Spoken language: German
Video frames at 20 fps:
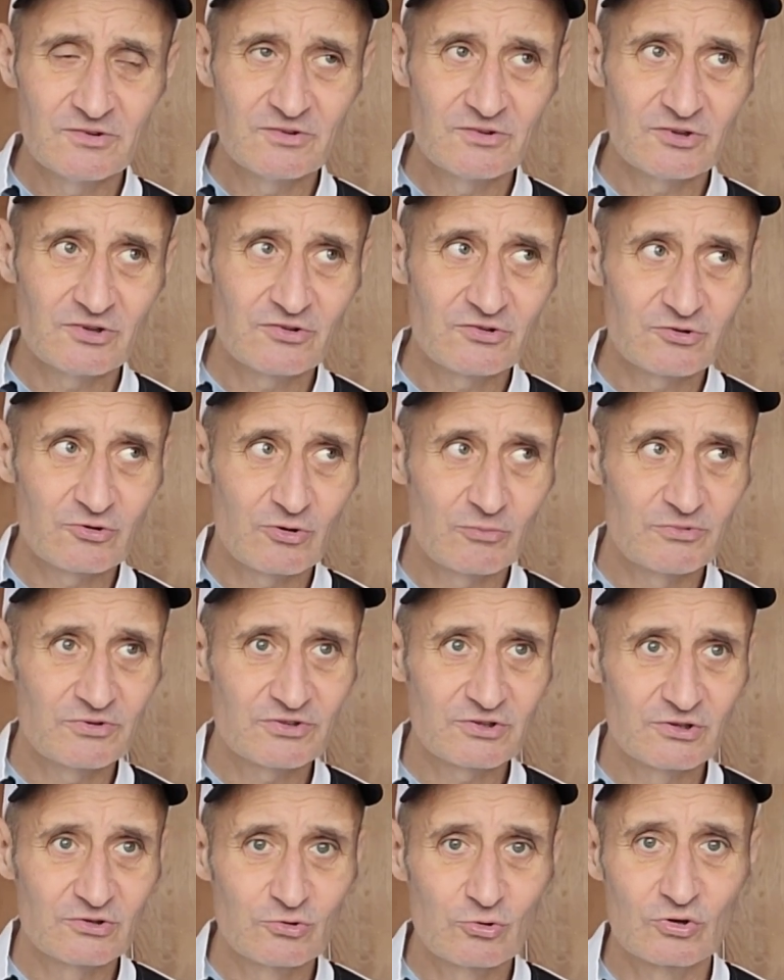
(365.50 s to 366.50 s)
sonst
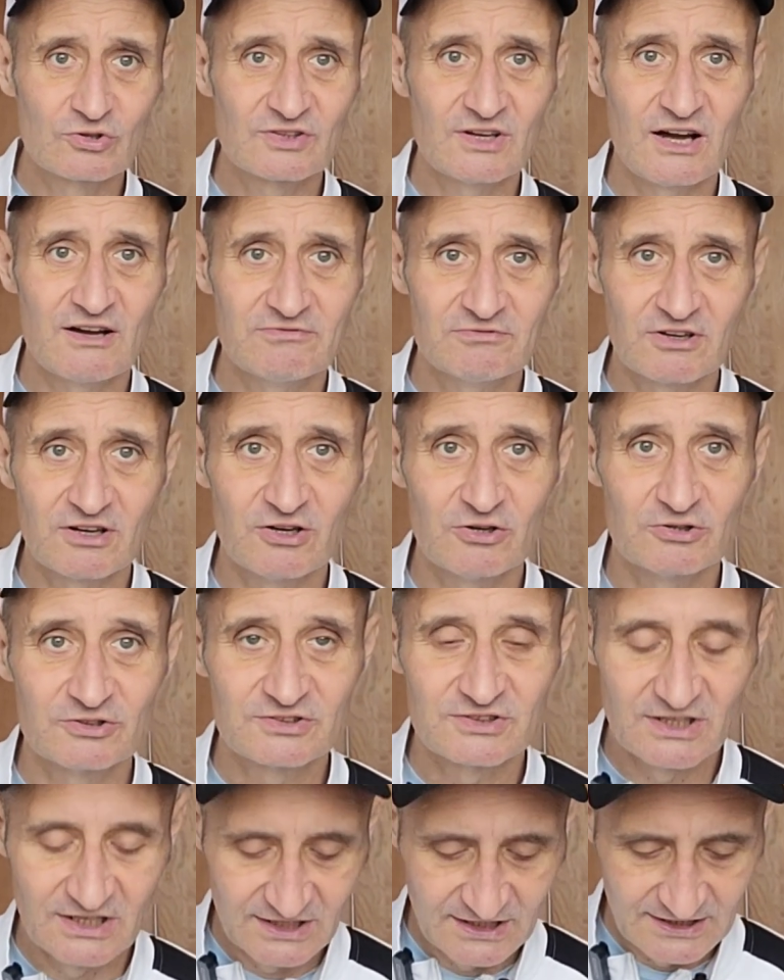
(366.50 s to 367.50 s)
kommst du in Cuxhaven
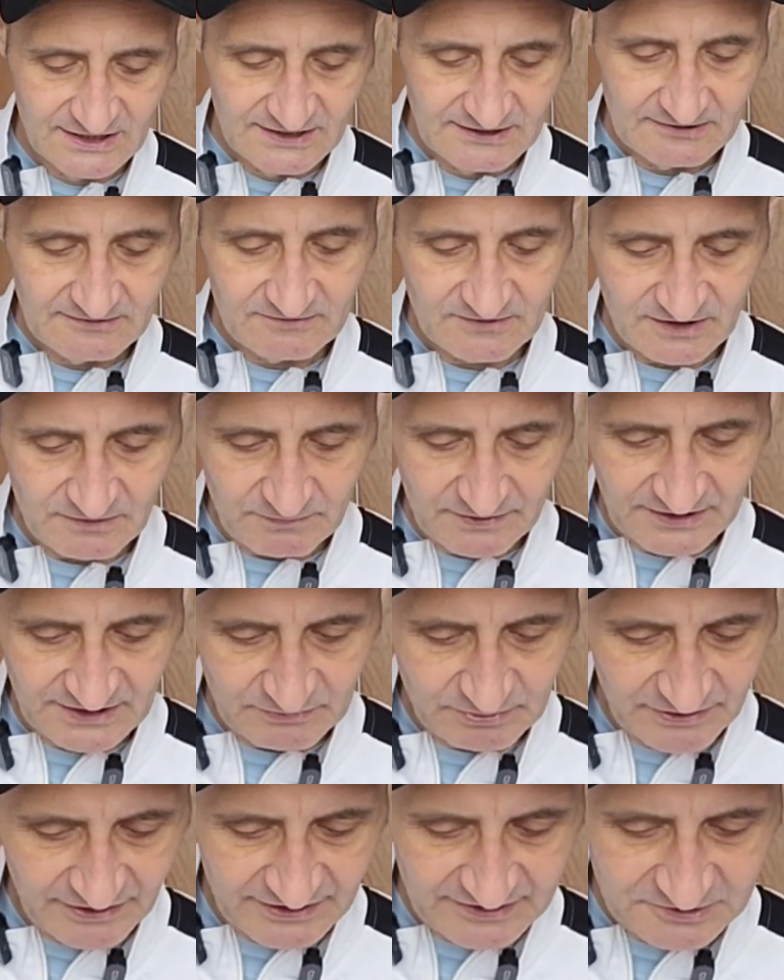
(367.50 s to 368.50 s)
raus, nach meiner
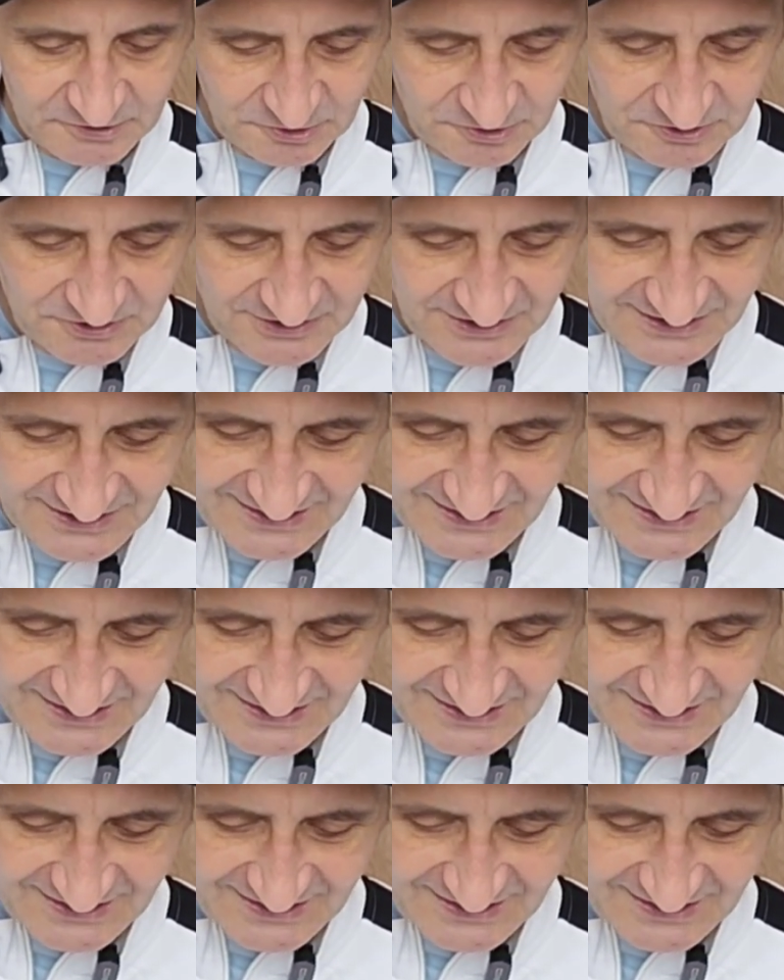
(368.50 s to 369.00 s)
Berechnung.